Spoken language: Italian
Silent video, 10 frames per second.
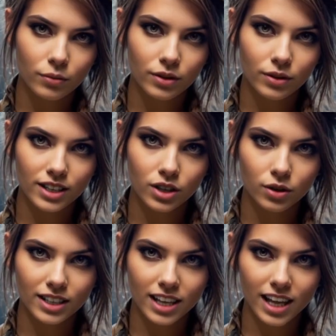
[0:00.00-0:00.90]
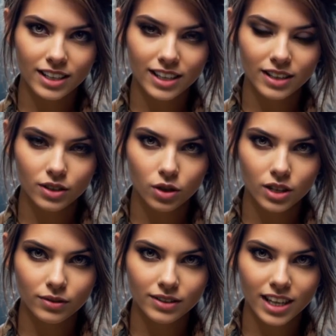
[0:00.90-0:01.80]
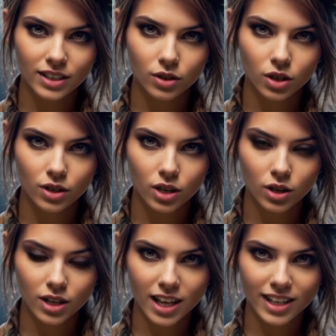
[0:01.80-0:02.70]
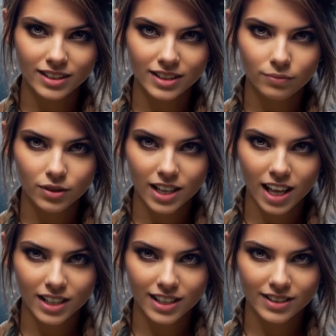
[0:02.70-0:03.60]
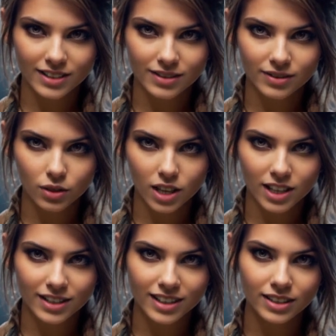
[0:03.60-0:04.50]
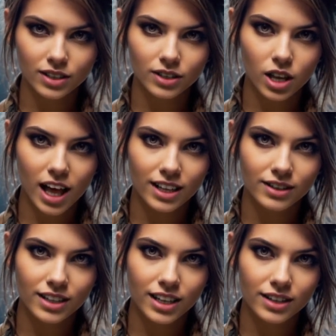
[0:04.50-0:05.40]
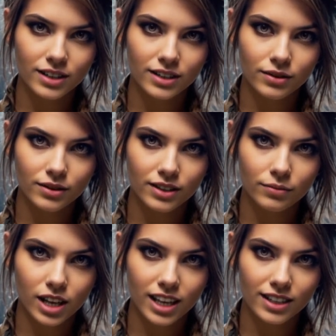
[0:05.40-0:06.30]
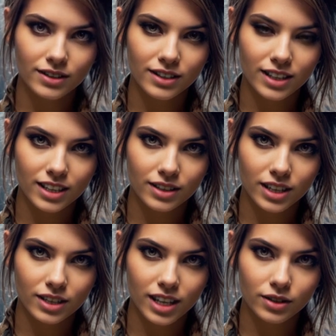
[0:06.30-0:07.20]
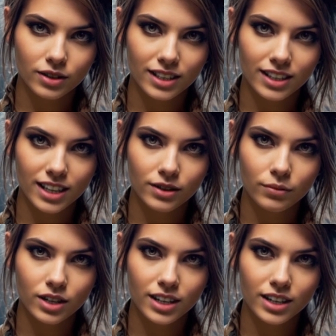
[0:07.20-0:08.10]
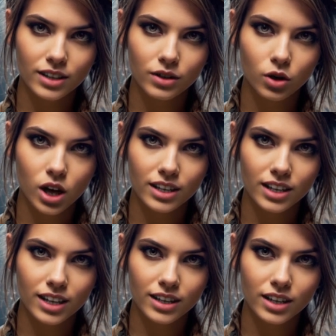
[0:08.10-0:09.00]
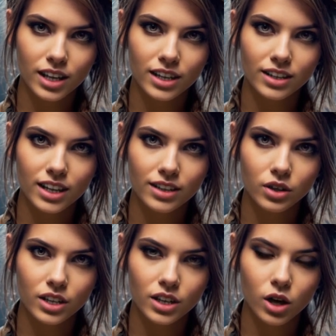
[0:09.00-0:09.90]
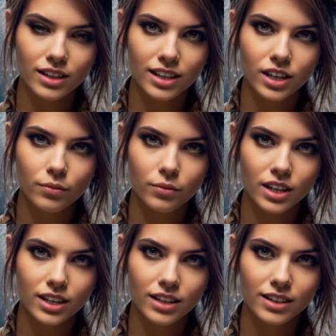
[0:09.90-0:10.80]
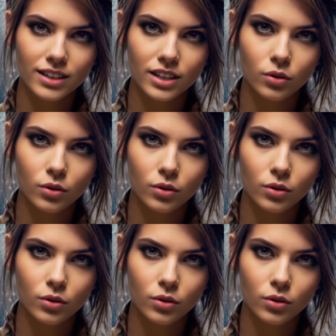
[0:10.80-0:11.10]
Prima di cominciare, dobbiamo avere tutto l'occorrente per la realizzazione del nostro avatar. Spaghetti, 320 grammi, guanciale, 150 grammi, 6